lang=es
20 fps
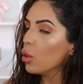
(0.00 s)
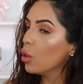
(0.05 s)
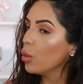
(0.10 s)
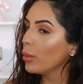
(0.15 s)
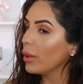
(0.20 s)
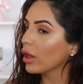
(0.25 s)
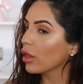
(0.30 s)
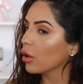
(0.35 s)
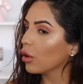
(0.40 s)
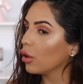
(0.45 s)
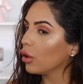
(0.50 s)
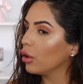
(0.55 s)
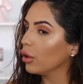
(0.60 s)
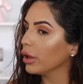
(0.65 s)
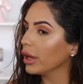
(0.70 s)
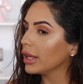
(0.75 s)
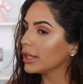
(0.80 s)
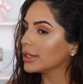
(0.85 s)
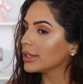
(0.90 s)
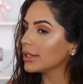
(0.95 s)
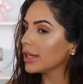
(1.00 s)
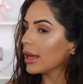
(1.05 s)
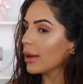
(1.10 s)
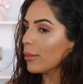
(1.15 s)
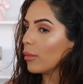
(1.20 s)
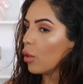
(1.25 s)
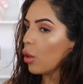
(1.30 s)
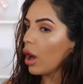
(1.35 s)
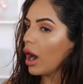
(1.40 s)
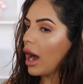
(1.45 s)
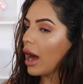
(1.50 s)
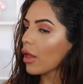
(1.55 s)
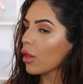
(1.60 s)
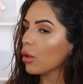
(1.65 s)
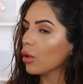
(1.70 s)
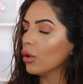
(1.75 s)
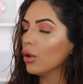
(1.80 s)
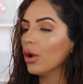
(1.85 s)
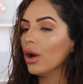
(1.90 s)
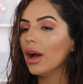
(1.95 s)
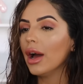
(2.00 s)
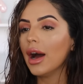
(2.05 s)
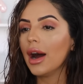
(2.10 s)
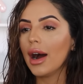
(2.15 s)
húmedo, este, mojado,